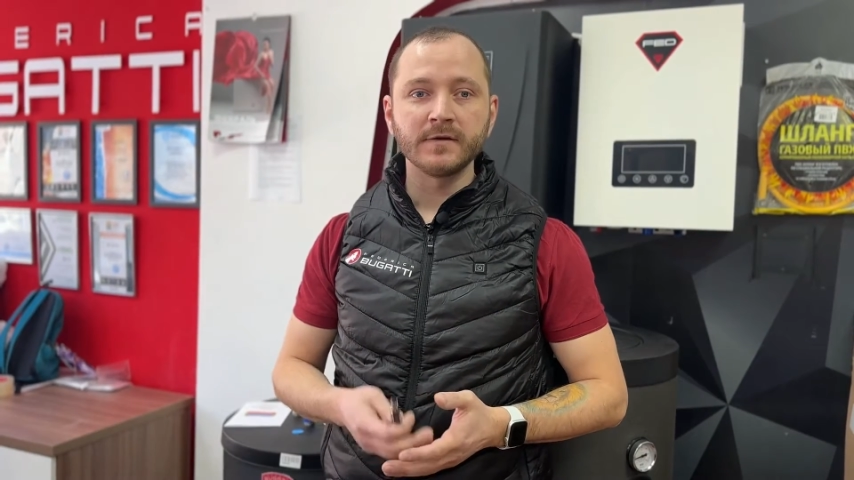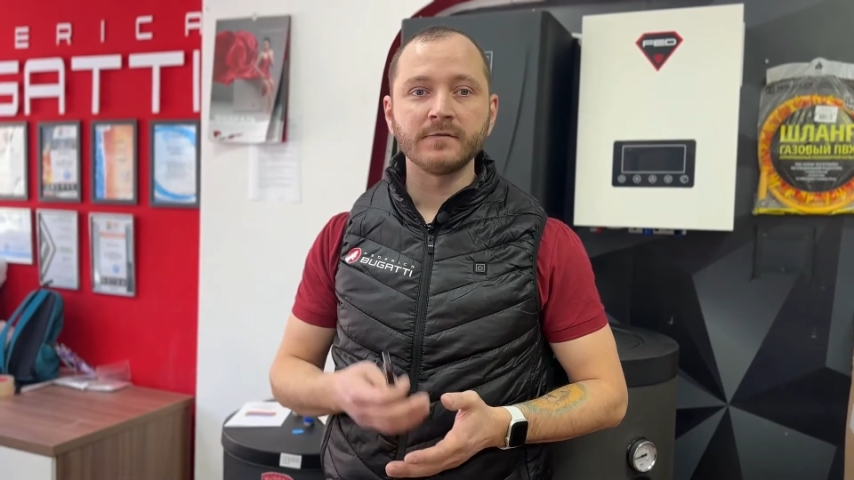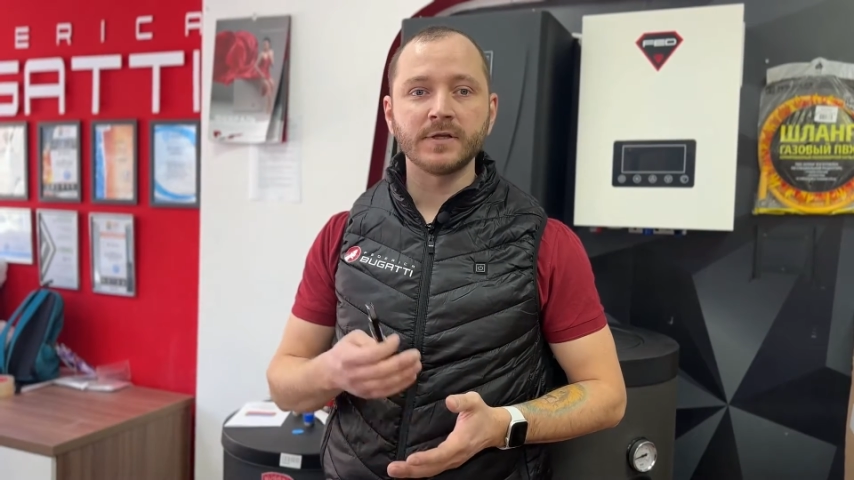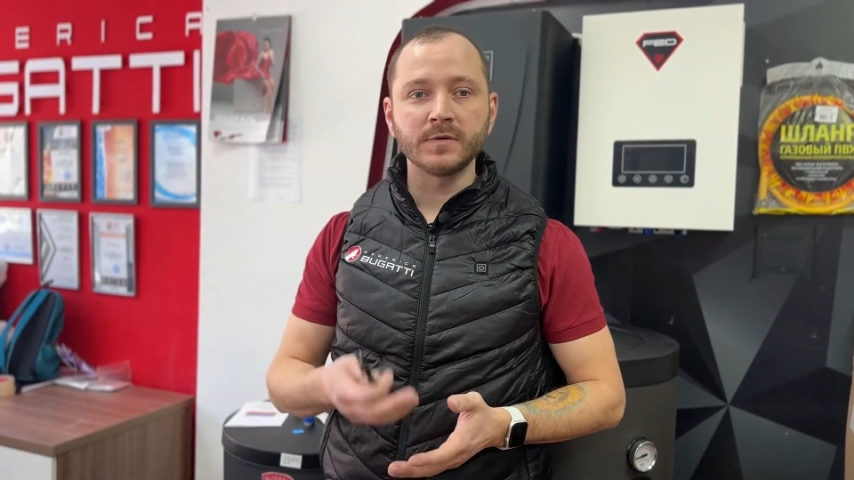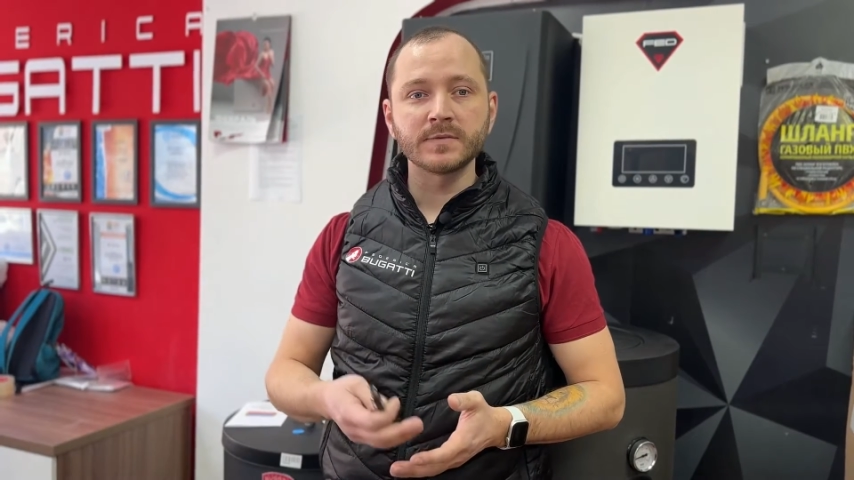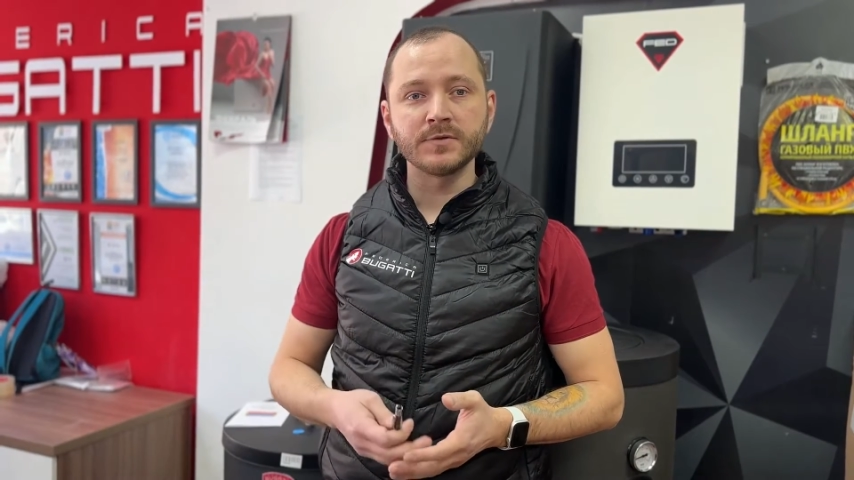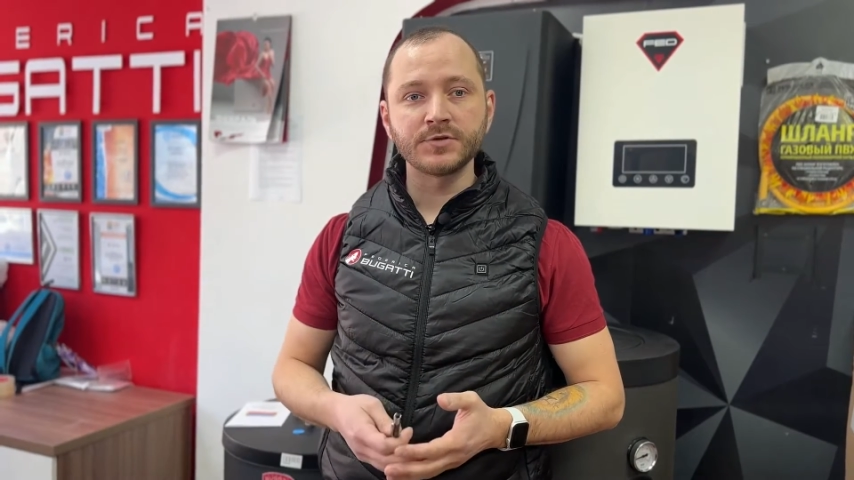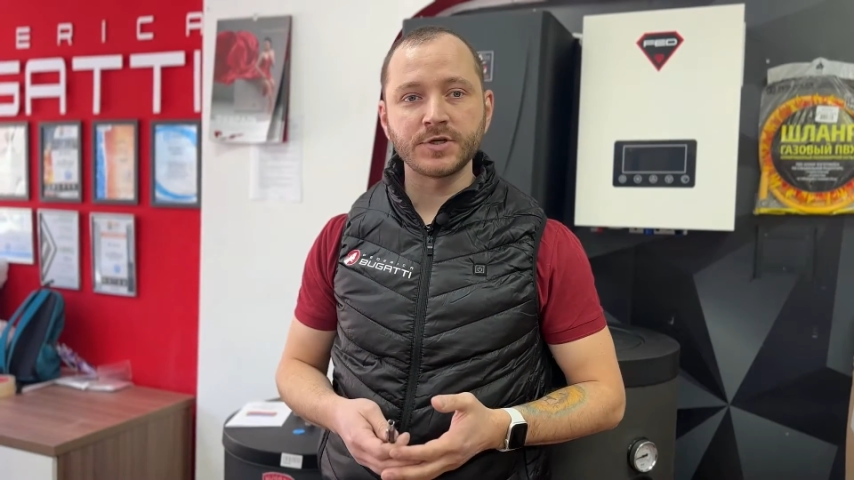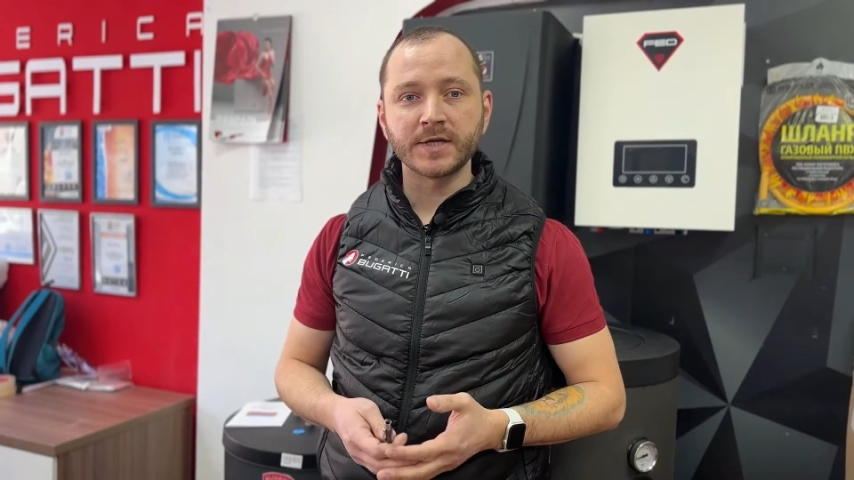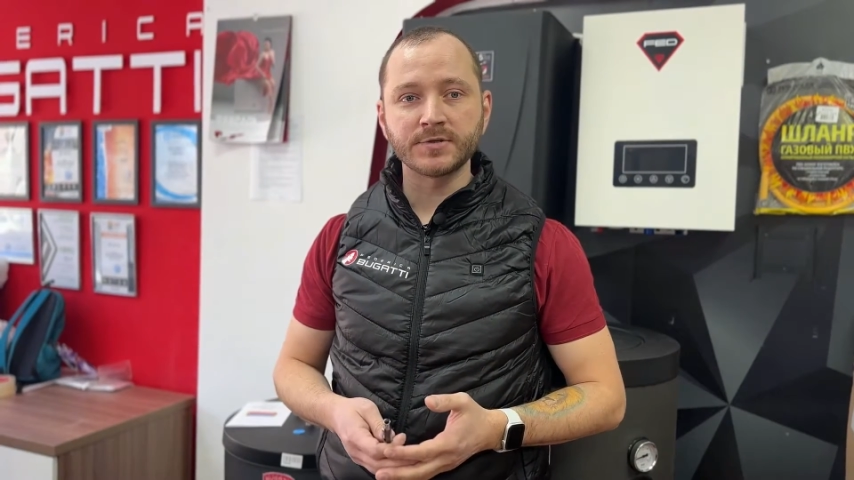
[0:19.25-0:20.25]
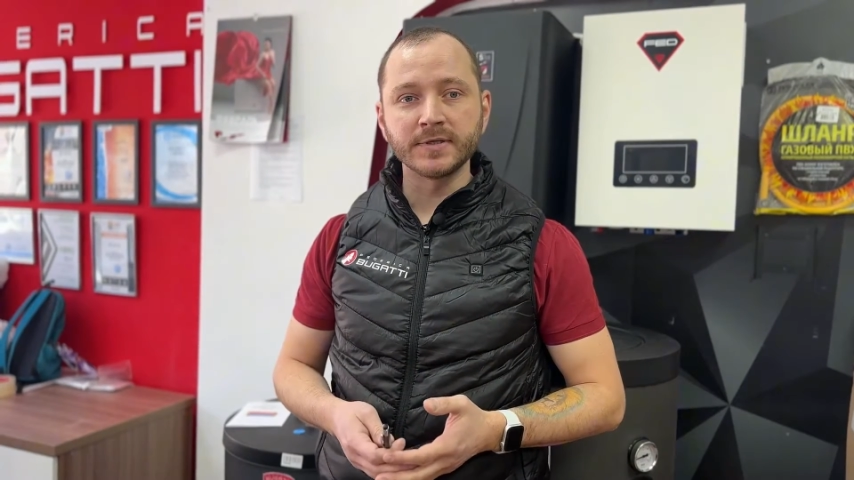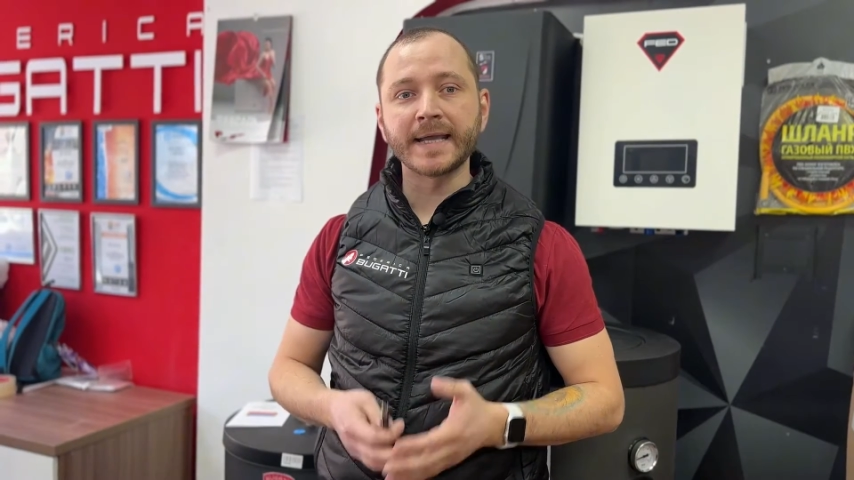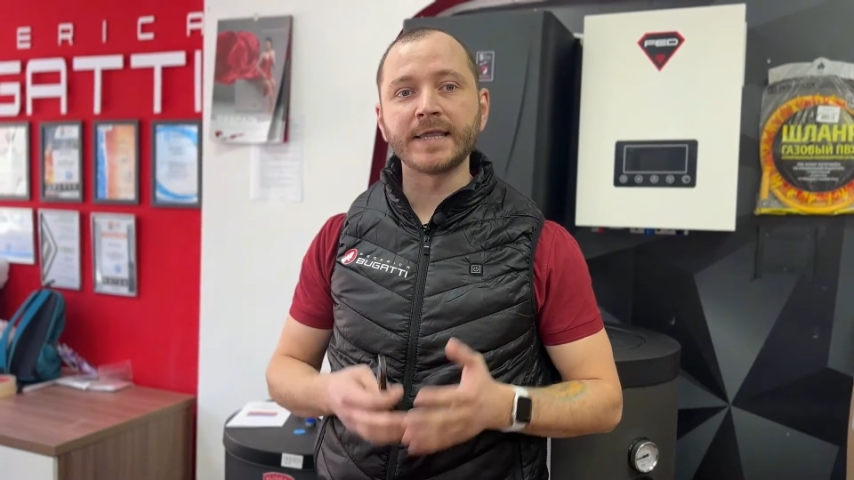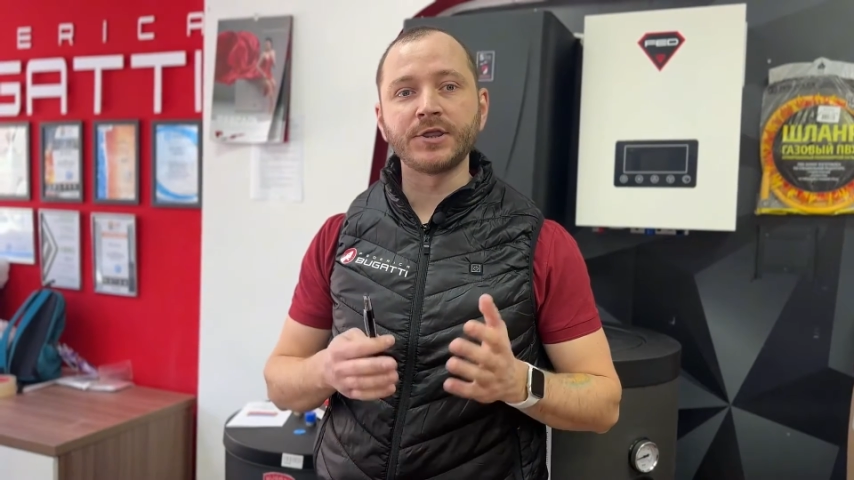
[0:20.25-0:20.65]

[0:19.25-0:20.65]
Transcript: В таком случае котел греет